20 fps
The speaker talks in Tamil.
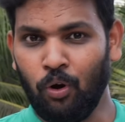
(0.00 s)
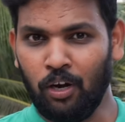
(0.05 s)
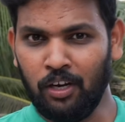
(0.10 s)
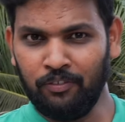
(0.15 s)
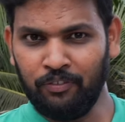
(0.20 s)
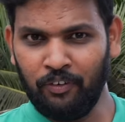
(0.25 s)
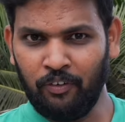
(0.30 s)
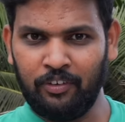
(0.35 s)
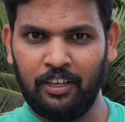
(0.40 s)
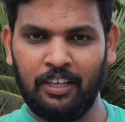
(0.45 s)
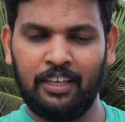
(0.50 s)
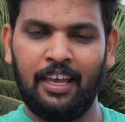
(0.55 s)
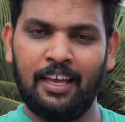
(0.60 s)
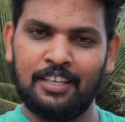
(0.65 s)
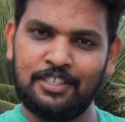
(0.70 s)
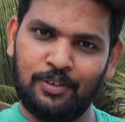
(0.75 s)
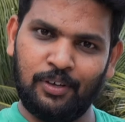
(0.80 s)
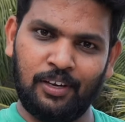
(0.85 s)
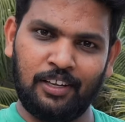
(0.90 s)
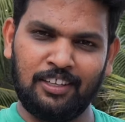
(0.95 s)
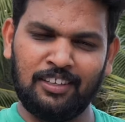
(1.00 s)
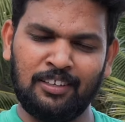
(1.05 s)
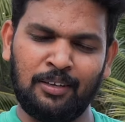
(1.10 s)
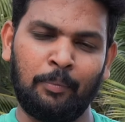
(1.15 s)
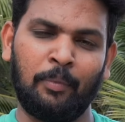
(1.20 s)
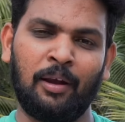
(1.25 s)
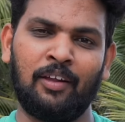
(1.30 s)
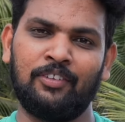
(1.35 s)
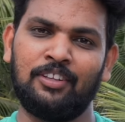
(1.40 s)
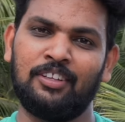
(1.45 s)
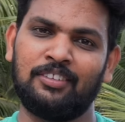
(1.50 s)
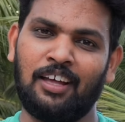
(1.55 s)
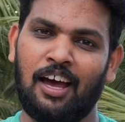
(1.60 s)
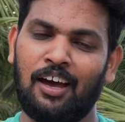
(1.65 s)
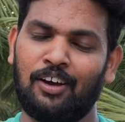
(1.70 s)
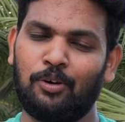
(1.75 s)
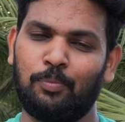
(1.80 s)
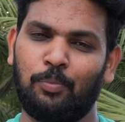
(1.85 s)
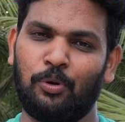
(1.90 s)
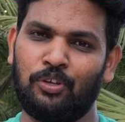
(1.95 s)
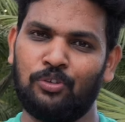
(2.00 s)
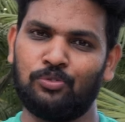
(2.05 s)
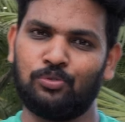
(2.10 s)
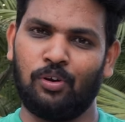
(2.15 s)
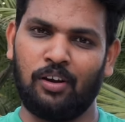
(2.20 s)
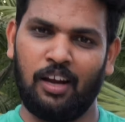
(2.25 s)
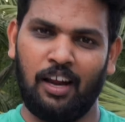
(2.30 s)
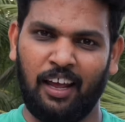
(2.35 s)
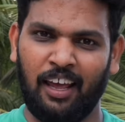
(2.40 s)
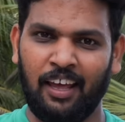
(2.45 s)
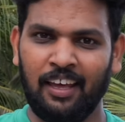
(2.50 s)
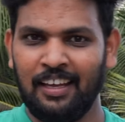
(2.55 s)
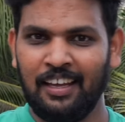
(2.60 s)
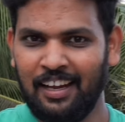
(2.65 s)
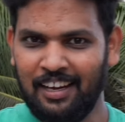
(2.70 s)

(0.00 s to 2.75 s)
ஒன் ஃபிஃப்டி கேஜி வரைக்கும் நம்மளை வந்து தாக்கு பிடிக்குன்னு சொல்கிறாங்க